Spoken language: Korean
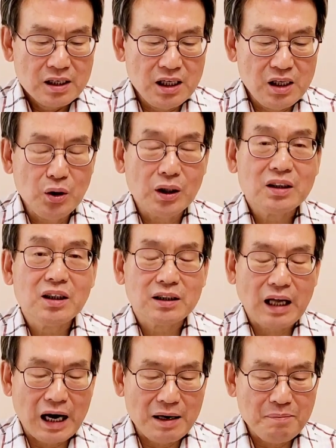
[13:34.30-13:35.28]
인류는 더
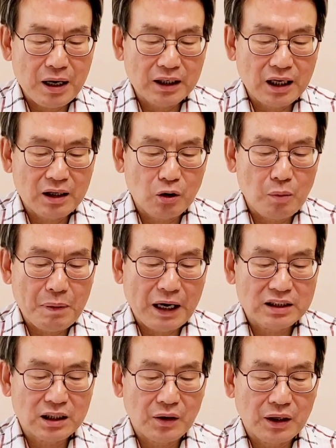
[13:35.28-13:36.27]
나은 방향으로
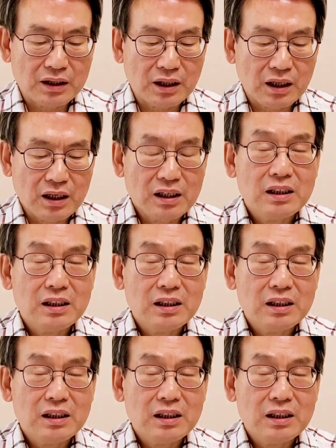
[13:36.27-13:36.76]
발전해왔다.